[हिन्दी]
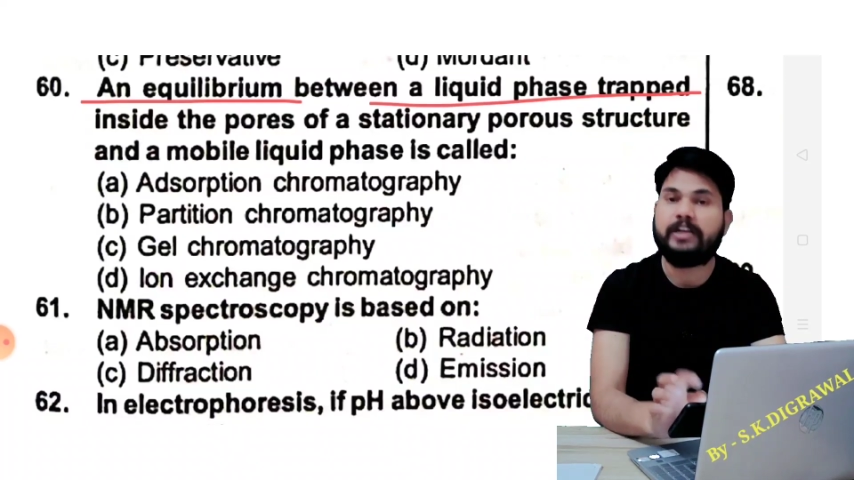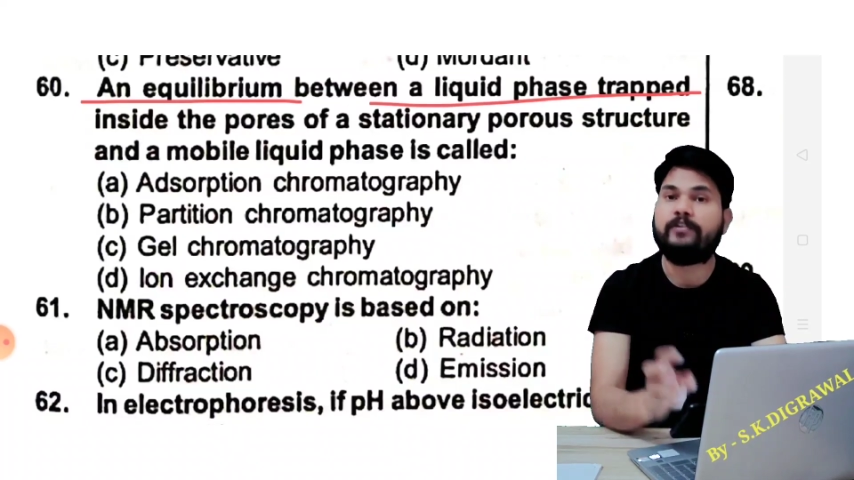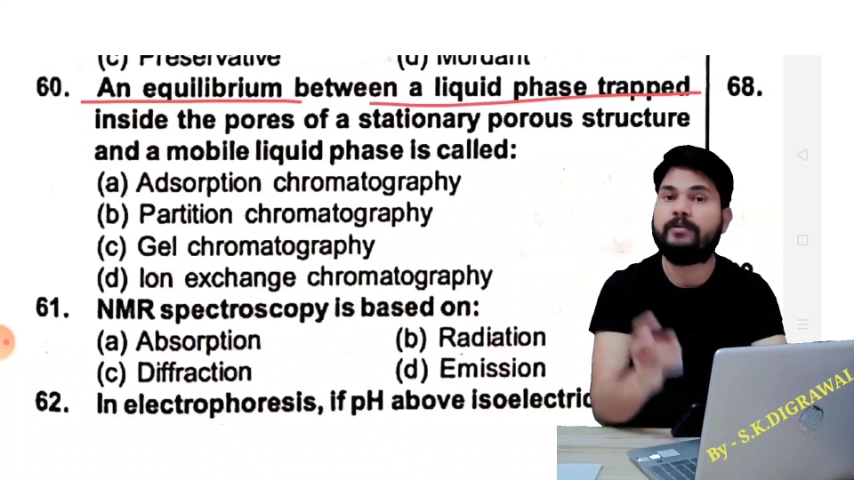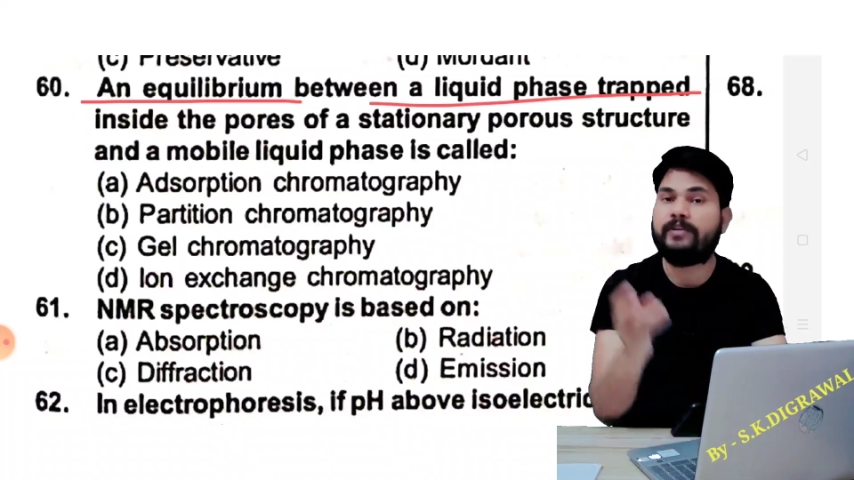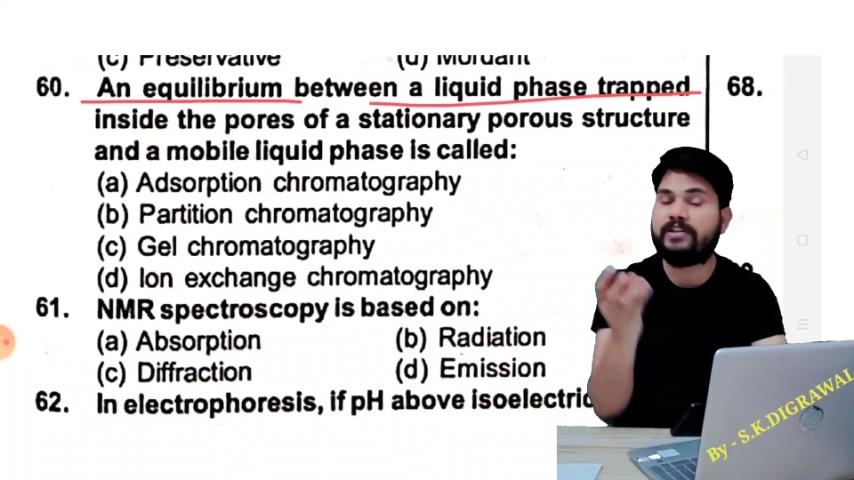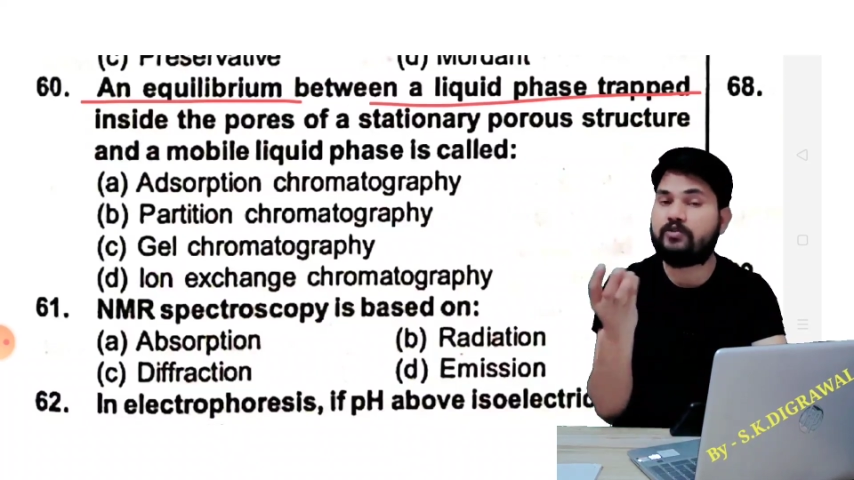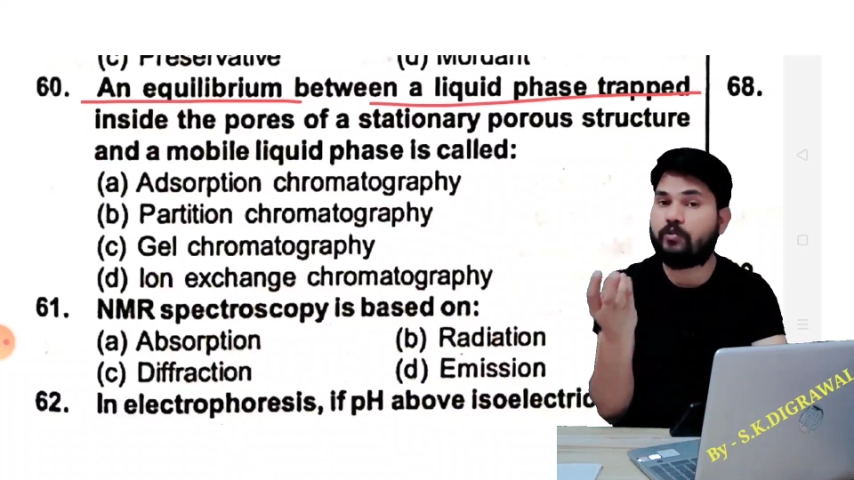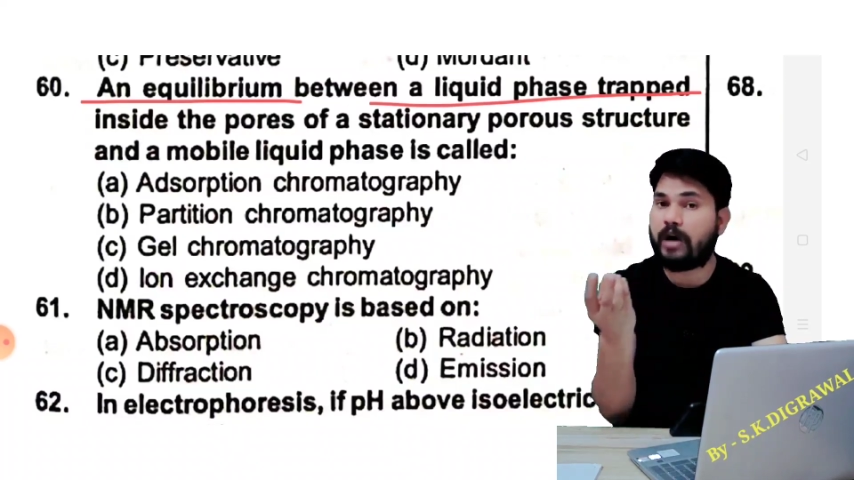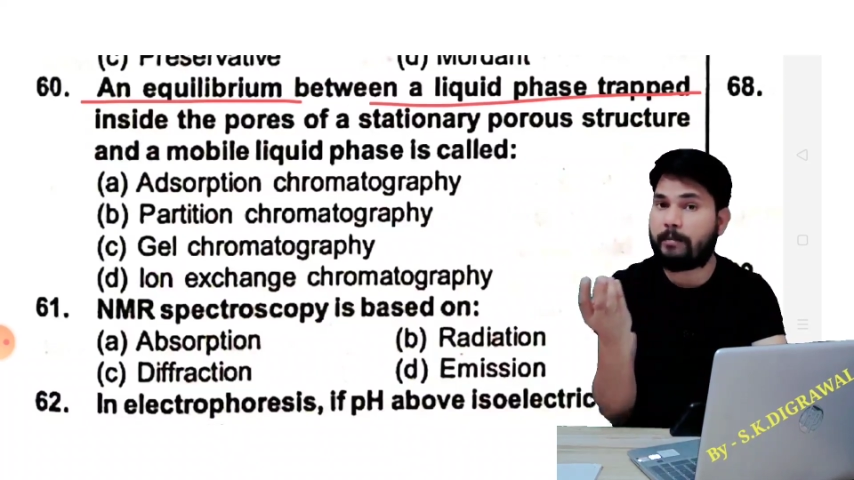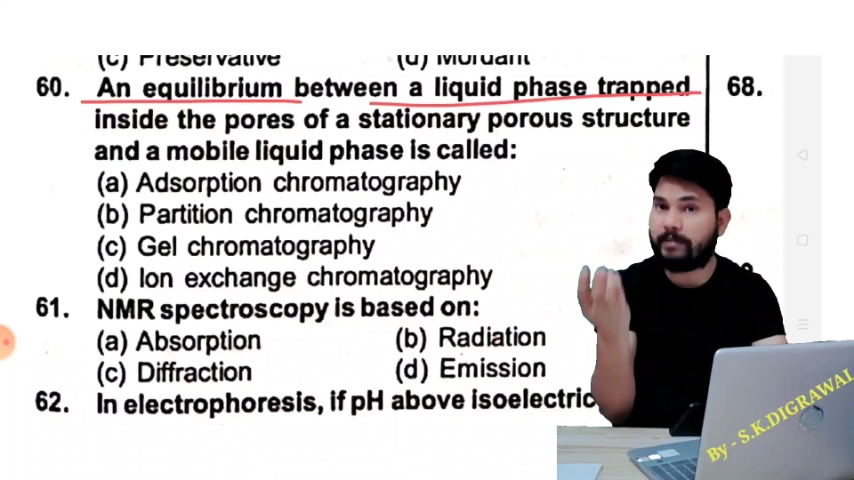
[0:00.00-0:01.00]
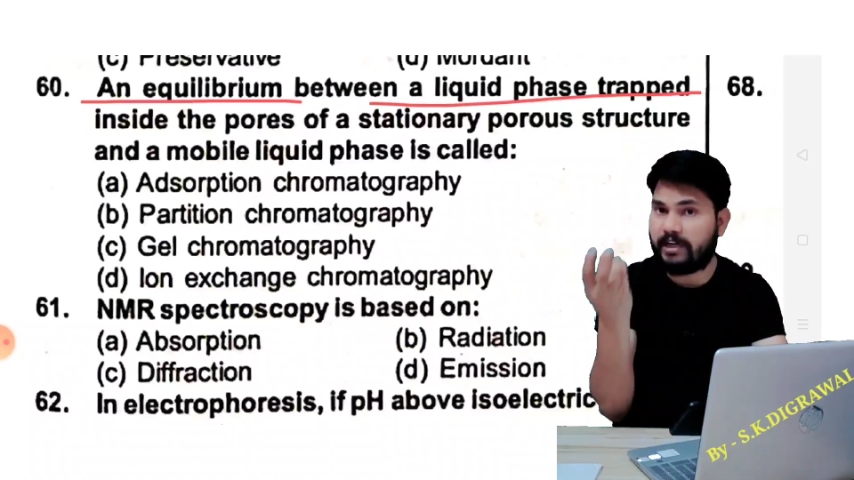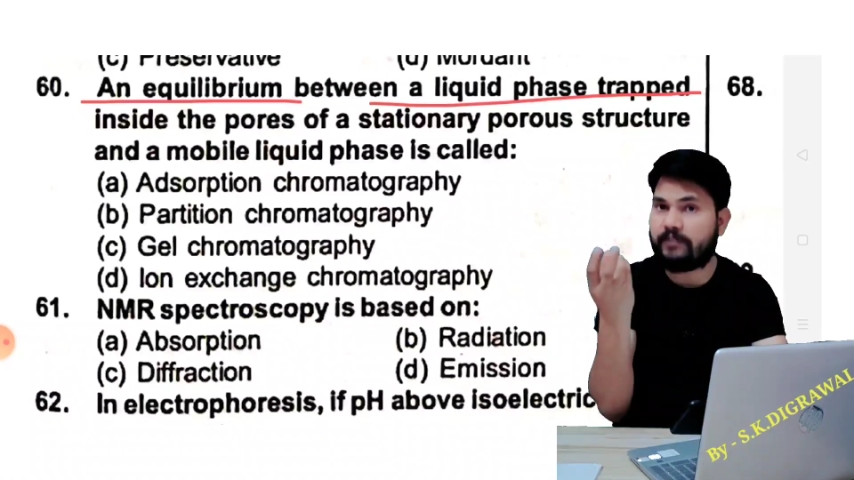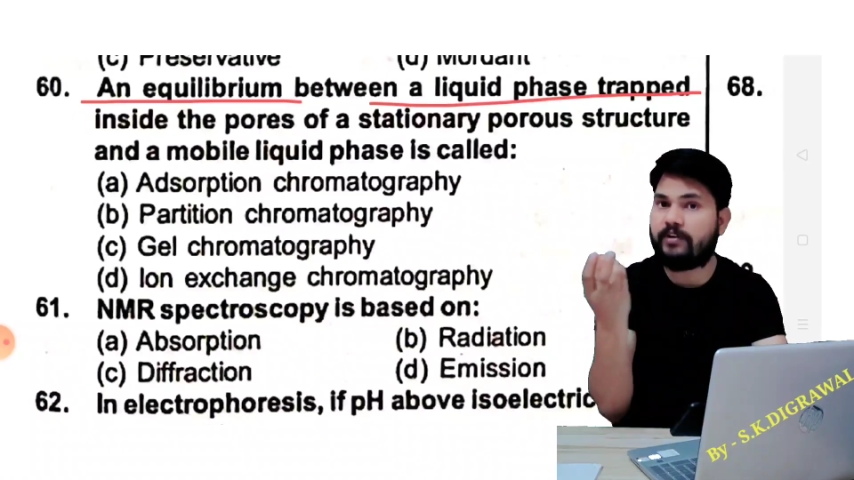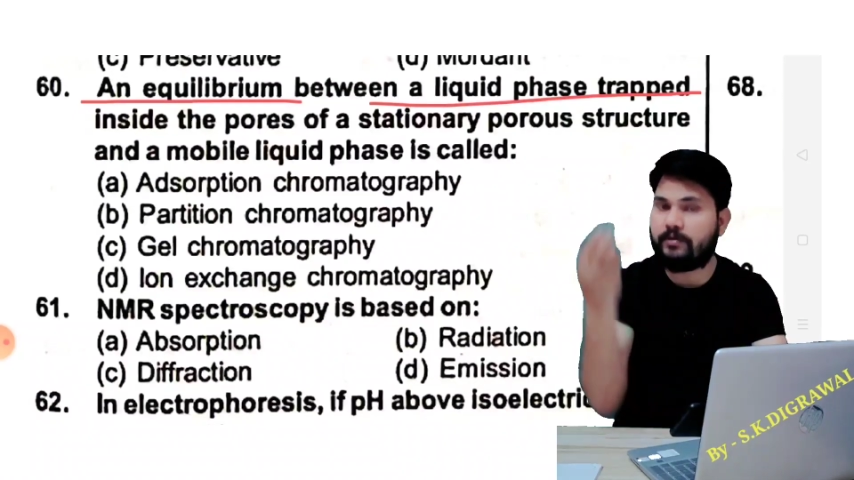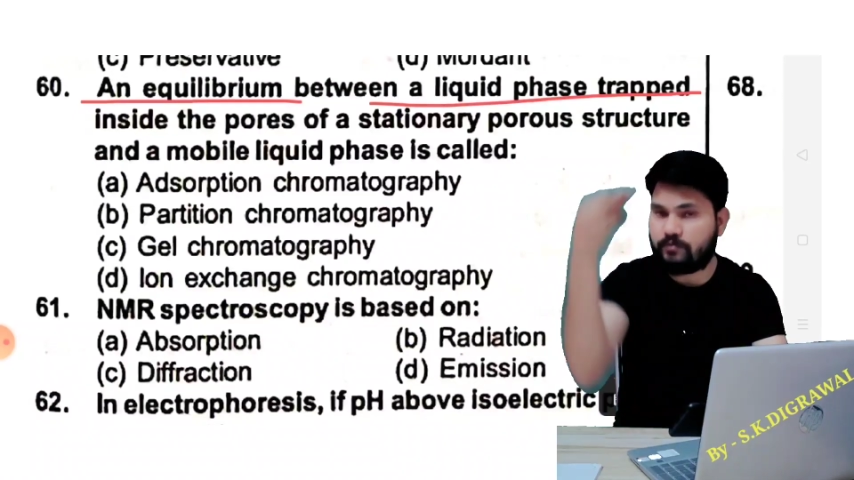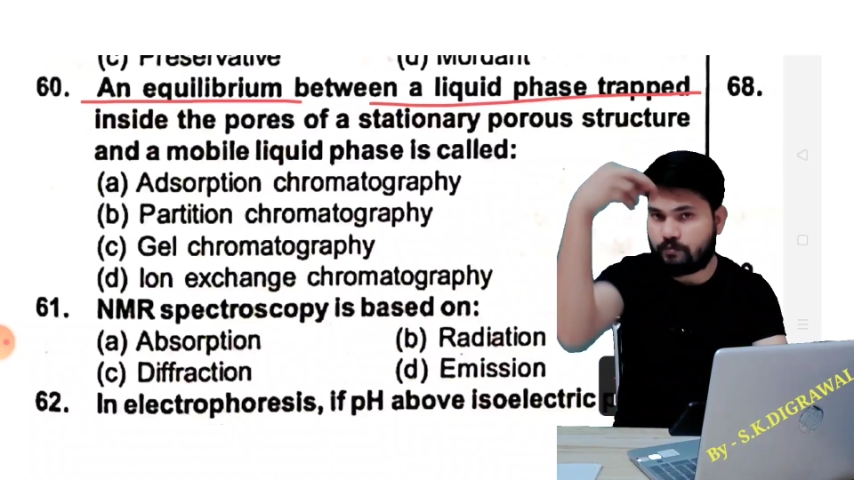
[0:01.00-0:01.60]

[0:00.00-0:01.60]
लिक्विड फेज जो आपने लिक्विड